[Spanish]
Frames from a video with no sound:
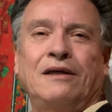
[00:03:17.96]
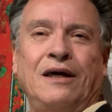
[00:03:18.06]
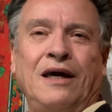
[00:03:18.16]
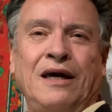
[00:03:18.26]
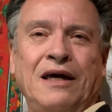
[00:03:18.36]

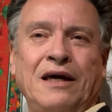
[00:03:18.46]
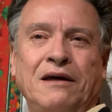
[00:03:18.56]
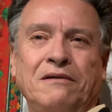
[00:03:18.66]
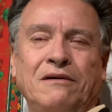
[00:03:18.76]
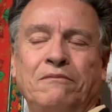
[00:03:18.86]

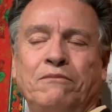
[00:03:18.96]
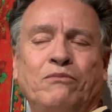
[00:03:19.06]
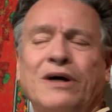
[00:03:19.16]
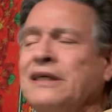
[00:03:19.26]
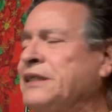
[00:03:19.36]
Eh,
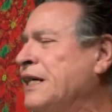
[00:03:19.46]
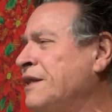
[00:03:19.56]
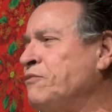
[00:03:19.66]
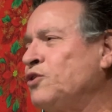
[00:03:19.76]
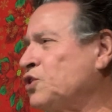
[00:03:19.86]
pueden ser
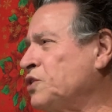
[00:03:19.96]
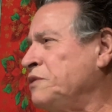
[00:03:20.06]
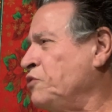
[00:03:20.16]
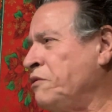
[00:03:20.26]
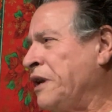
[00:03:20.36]
de muchos y
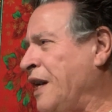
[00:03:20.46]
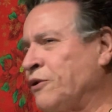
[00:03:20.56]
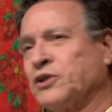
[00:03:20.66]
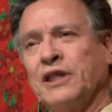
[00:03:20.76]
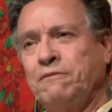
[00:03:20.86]
muy
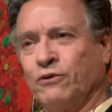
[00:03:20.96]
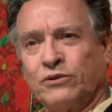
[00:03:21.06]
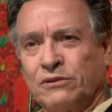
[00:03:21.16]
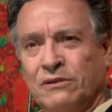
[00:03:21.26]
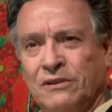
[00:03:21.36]
variados
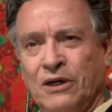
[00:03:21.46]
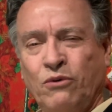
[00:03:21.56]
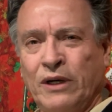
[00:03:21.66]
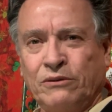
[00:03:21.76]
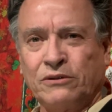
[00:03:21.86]
tipos de
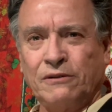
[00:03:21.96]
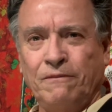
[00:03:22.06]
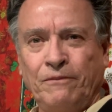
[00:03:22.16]
juegos